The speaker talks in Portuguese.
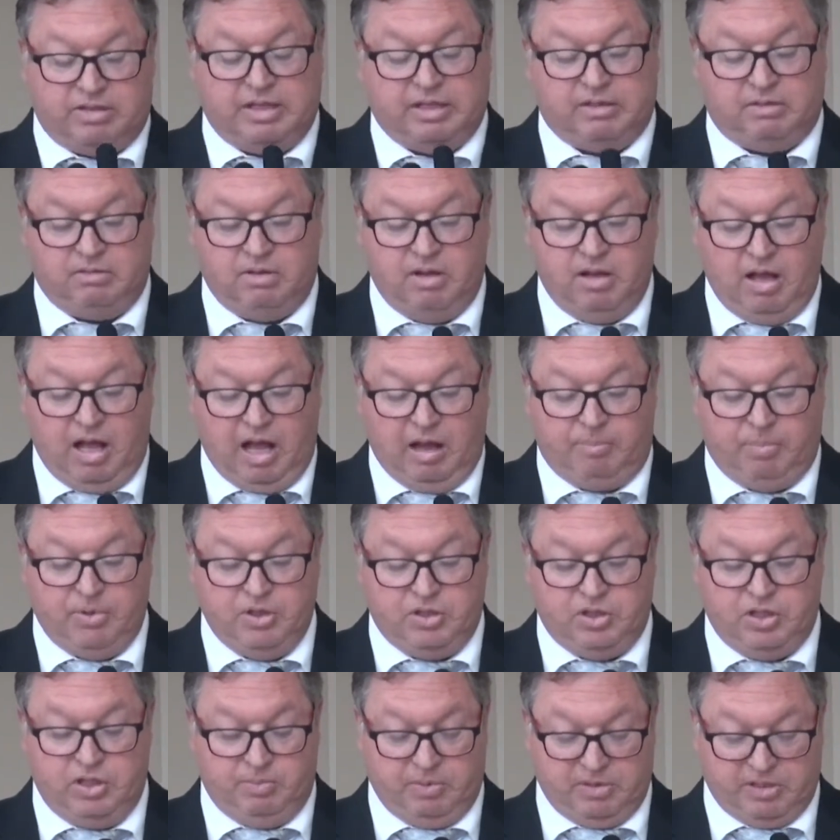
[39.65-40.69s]
Essa a
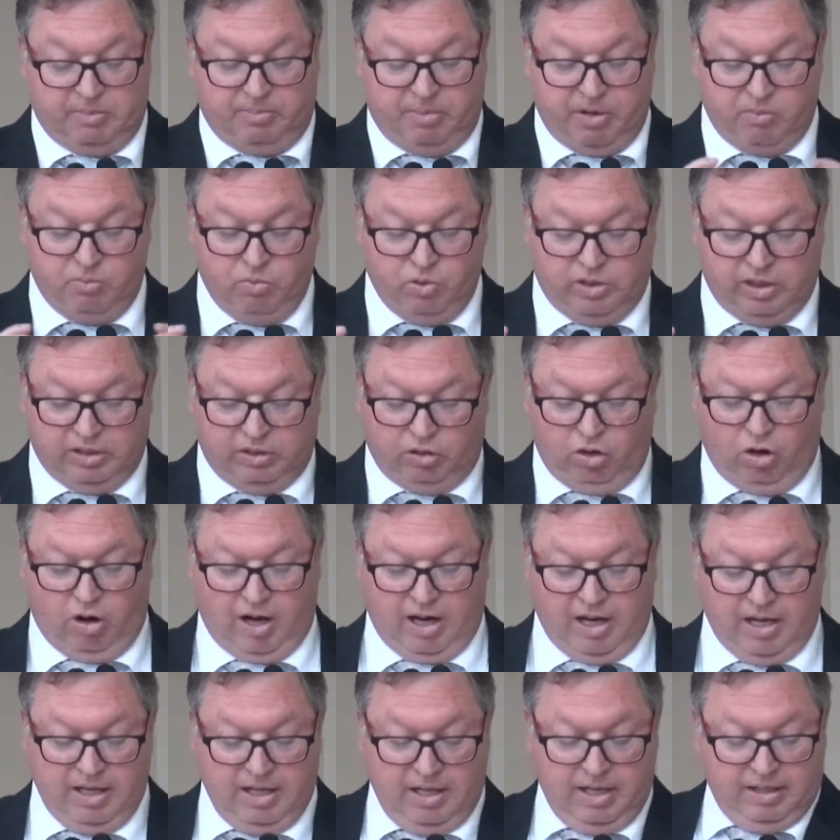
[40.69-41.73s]
princípio, essa permuta
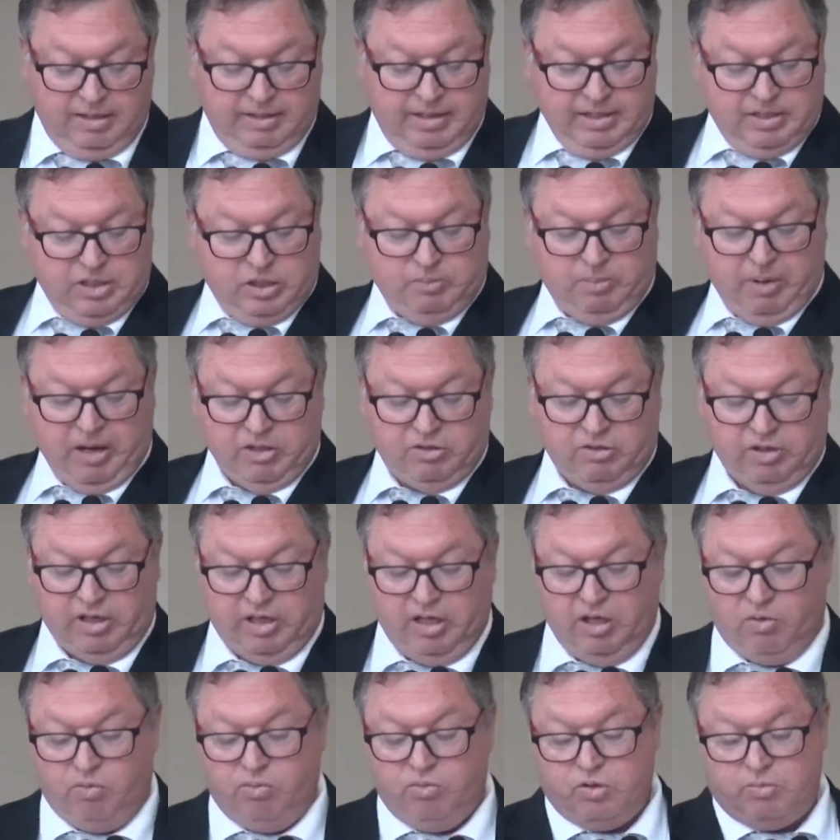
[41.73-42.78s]
toca desse espaço
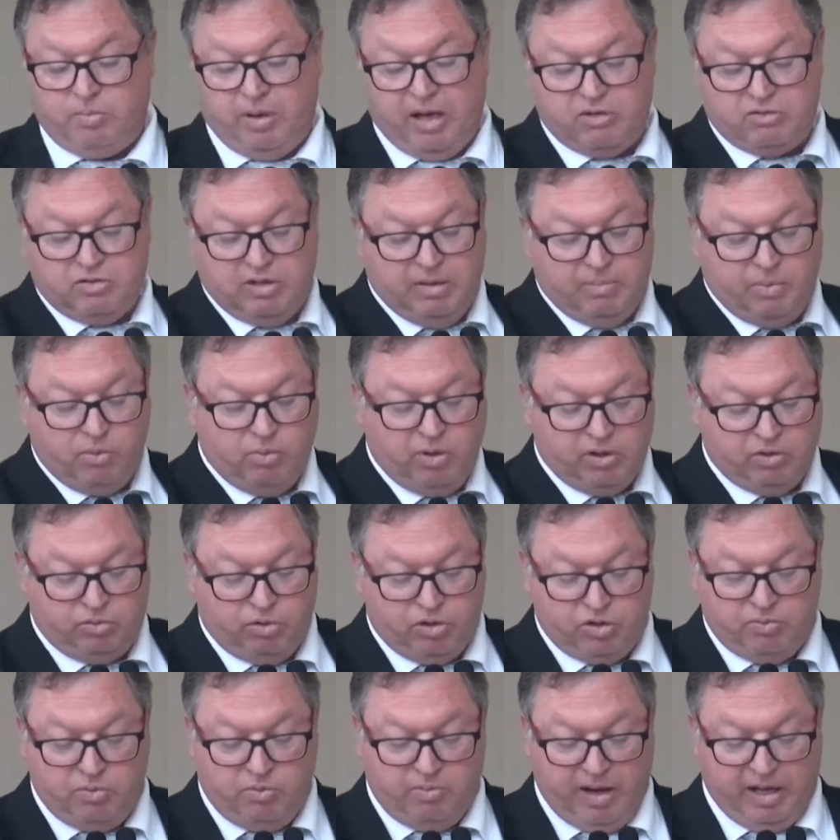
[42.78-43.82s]
aqui com o espaço lá para
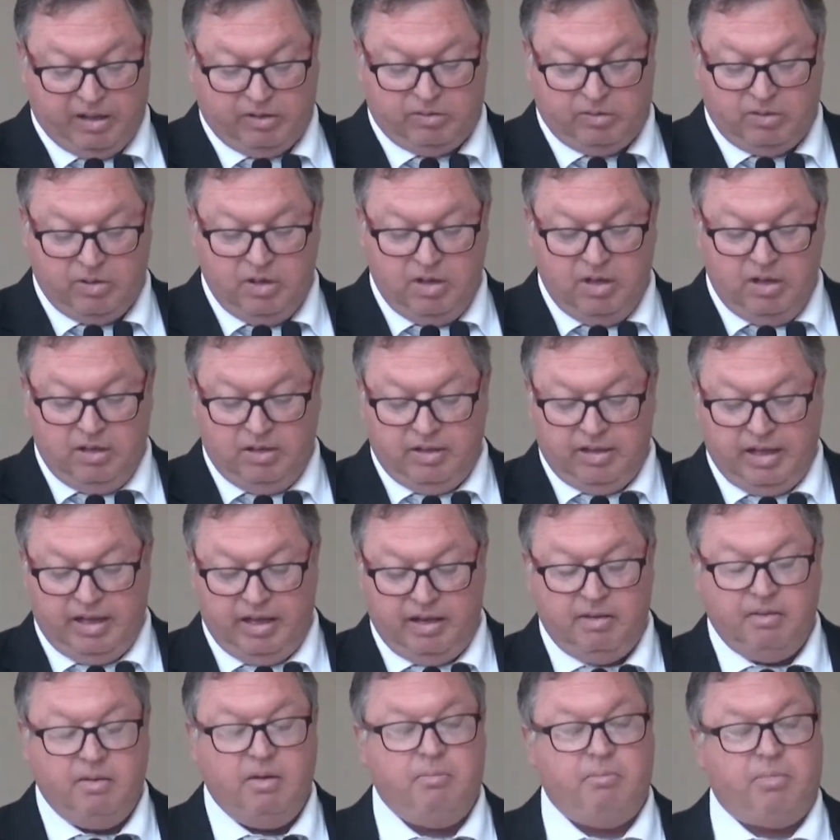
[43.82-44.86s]
14 mil metros, né,
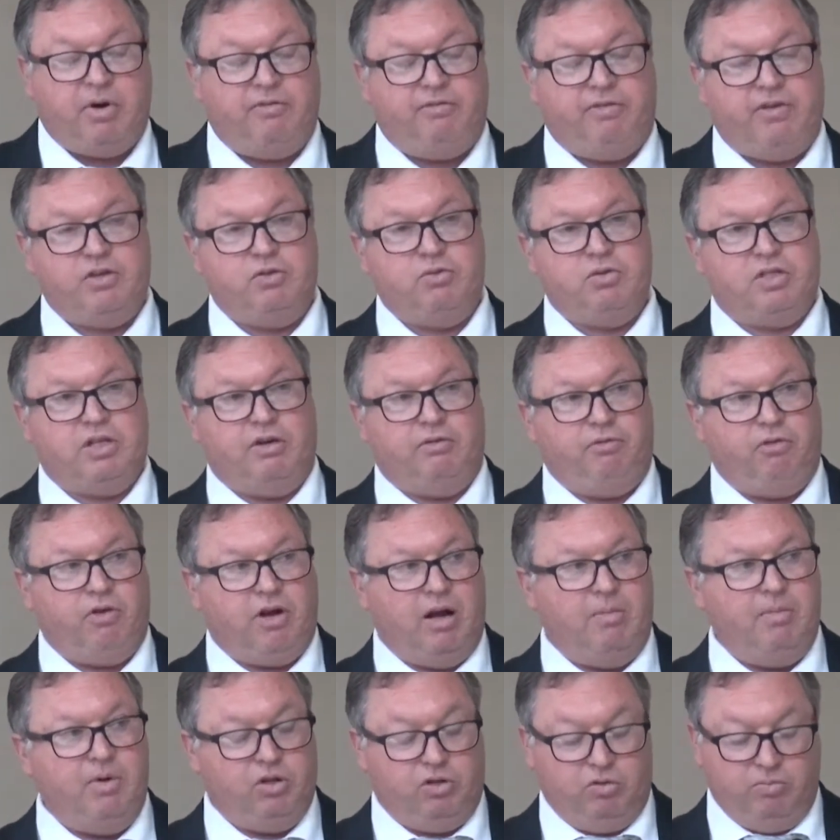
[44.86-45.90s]
para fazer o
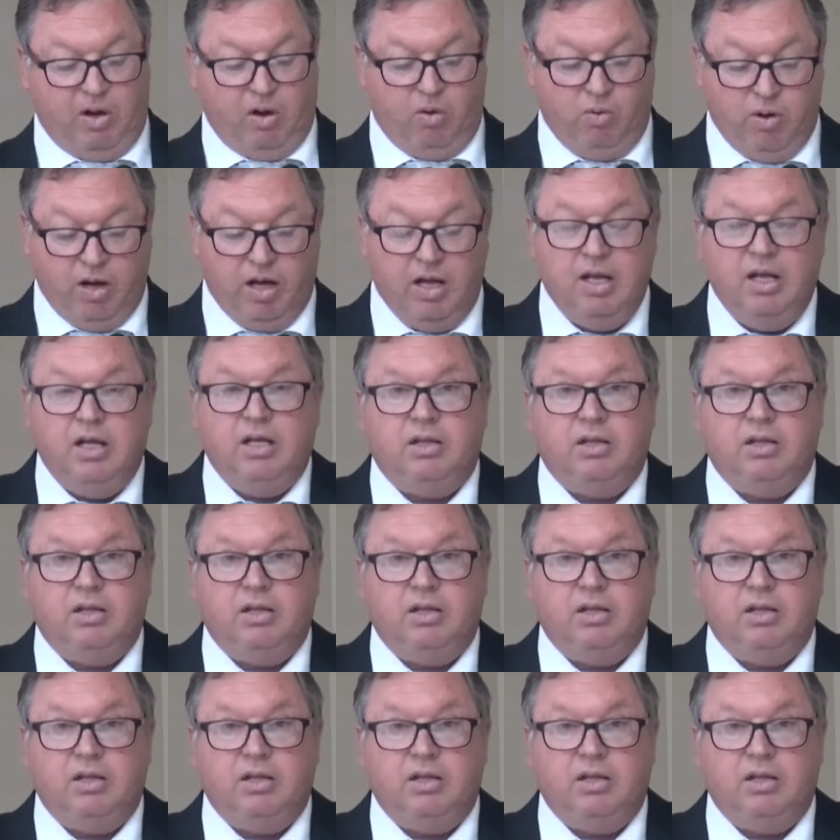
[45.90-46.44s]
desafogamento de uma rua.